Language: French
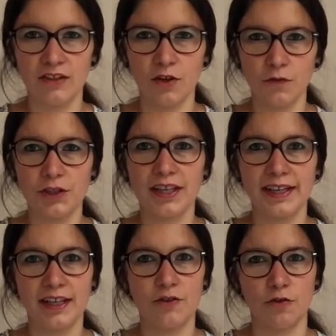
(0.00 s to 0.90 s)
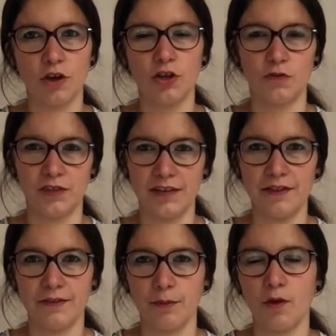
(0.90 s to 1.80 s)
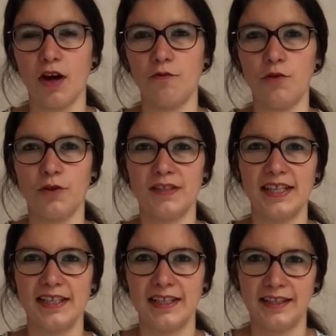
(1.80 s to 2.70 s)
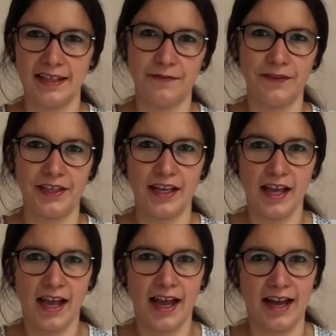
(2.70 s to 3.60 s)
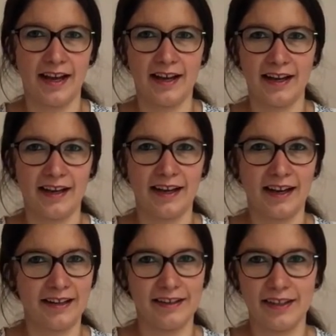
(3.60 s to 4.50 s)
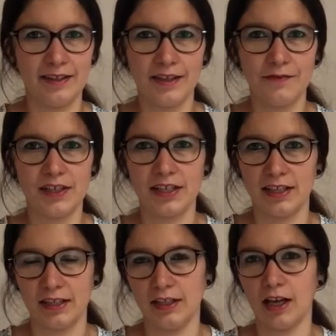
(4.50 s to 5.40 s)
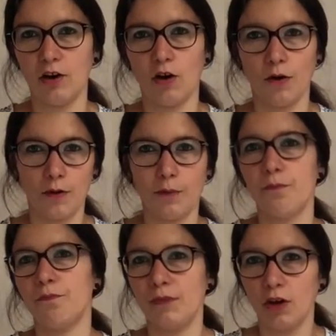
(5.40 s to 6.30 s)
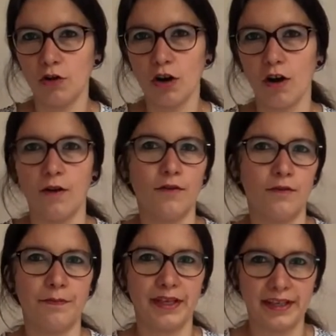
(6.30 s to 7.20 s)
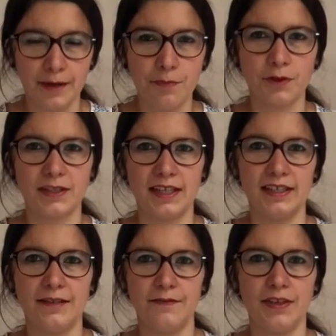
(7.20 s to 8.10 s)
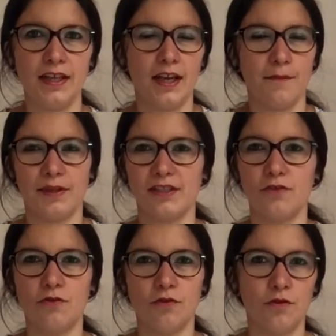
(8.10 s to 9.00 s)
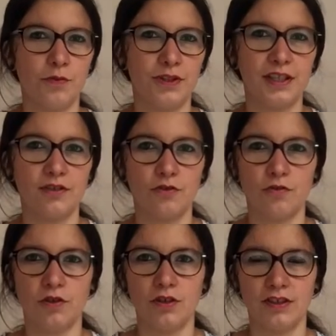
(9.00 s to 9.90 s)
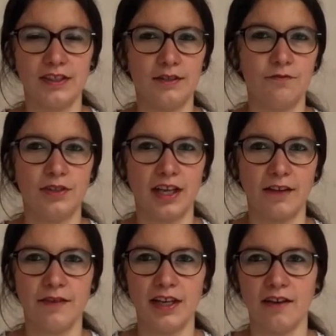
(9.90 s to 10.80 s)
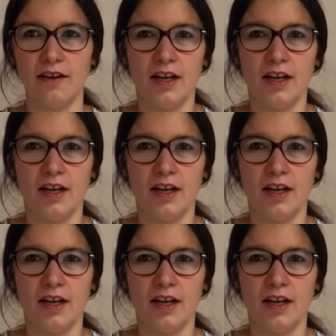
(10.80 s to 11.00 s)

dans votre écriture, je vous invite vraiment à vous lancer des défis. à des défis qui... Alors là encore, pas n'importe quel défi parce que euh, peut-être que euh, si vous n'arrivez